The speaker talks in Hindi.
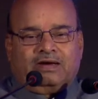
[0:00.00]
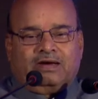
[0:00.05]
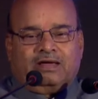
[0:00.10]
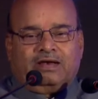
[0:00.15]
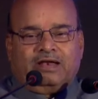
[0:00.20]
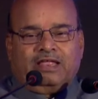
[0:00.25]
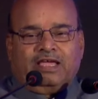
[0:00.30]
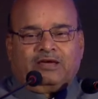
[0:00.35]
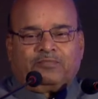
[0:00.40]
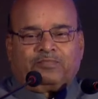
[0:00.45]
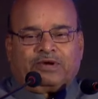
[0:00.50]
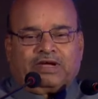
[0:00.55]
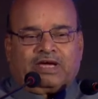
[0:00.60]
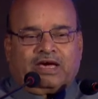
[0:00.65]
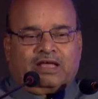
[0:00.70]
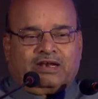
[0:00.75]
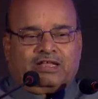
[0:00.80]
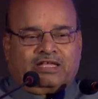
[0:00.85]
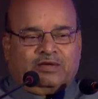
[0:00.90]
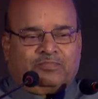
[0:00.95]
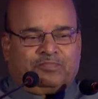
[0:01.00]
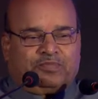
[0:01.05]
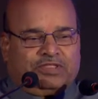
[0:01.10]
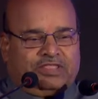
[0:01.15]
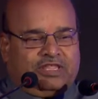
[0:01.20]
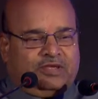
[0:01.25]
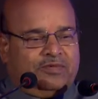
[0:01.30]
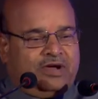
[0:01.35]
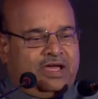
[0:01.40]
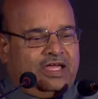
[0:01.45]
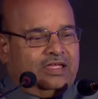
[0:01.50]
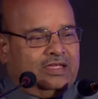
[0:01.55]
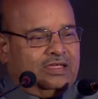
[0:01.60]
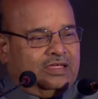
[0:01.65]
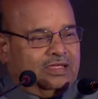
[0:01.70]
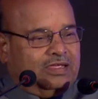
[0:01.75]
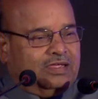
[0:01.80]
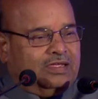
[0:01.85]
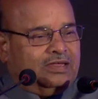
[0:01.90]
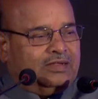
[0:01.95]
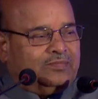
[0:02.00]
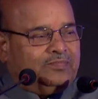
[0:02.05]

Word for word: अनेक प्रकार की प्रतिभाएं हैं